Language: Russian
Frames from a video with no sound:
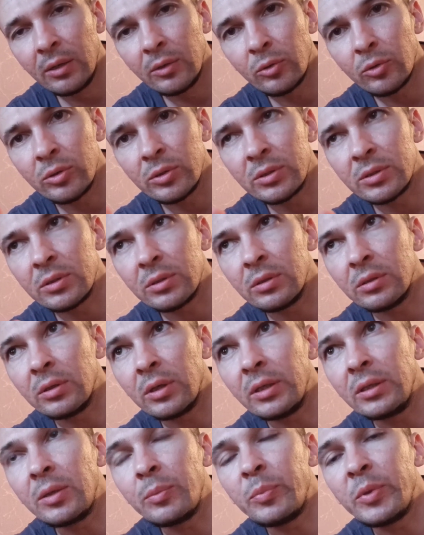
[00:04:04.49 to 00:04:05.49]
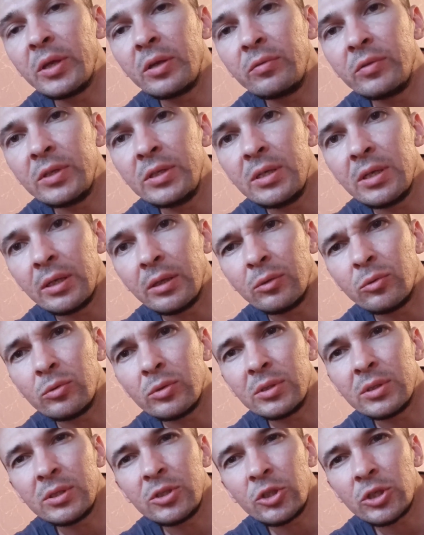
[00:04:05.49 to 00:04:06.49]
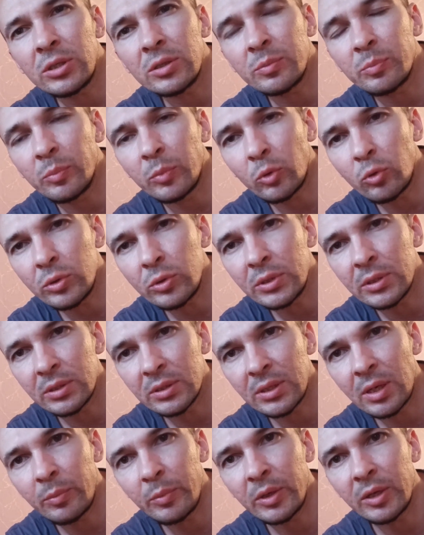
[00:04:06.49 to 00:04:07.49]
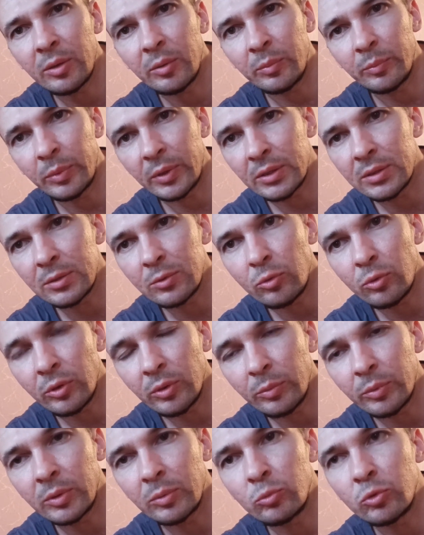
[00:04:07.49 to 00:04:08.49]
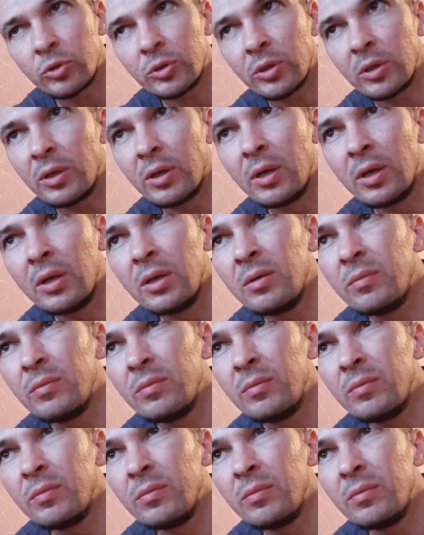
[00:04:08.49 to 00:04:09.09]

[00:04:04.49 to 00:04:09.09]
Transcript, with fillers: То есть э, это первый день. То есть сейчас бросить самое простое, потому что